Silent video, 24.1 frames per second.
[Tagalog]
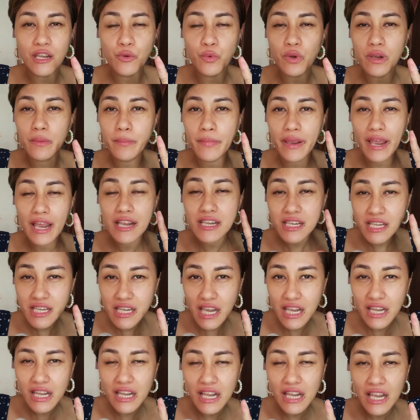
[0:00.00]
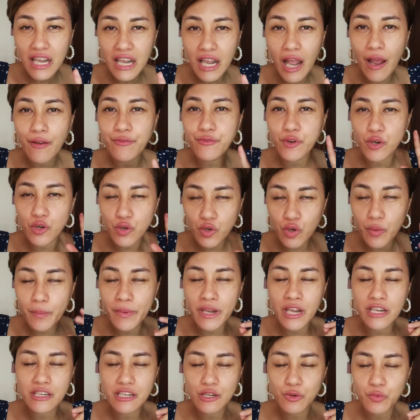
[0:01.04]
It will instantly, after 2
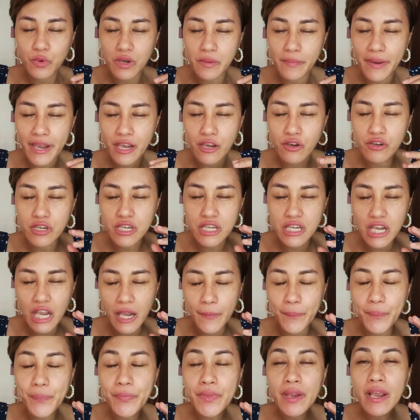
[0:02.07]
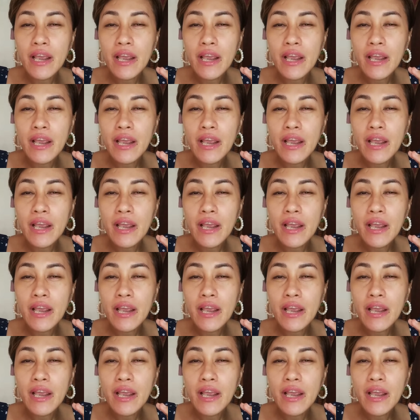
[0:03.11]
minutes, it will make your skin,